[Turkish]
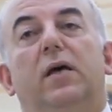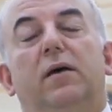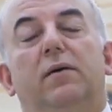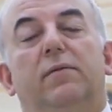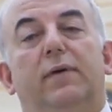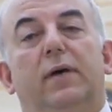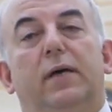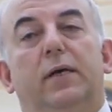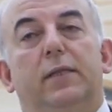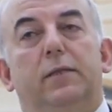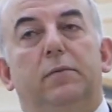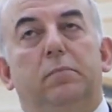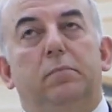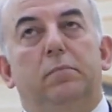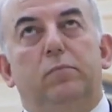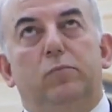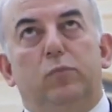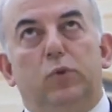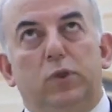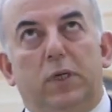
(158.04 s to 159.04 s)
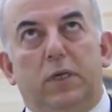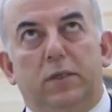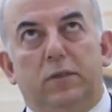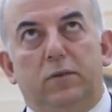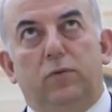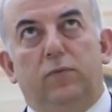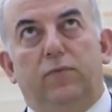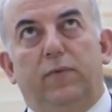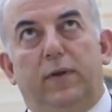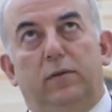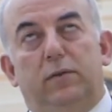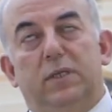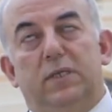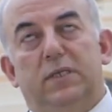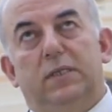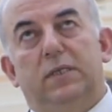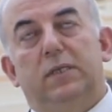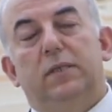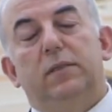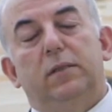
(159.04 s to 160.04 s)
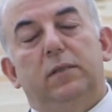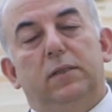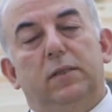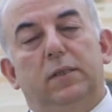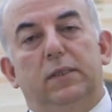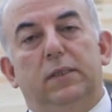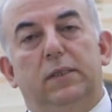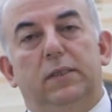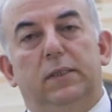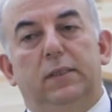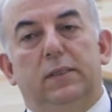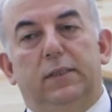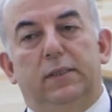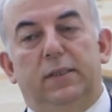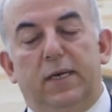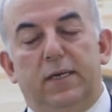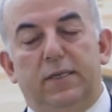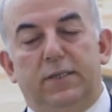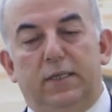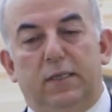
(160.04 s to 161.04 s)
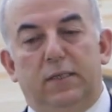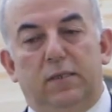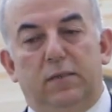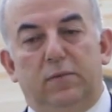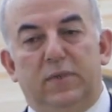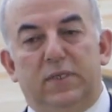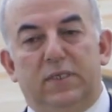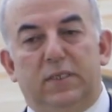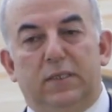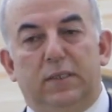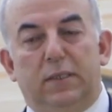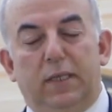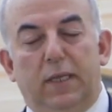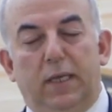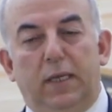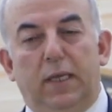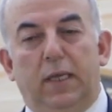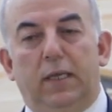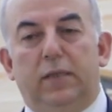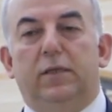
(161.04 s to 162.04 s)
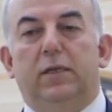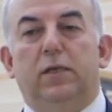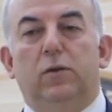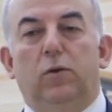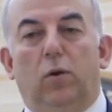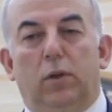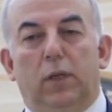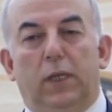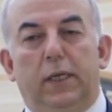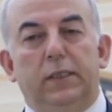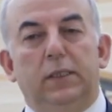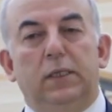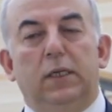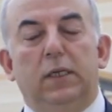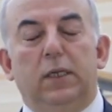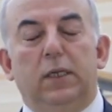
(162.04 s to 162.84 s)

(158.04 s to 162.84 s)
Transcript: efendim bunlar hukuk fakültesinin e, tercih edilmesinde etkili olan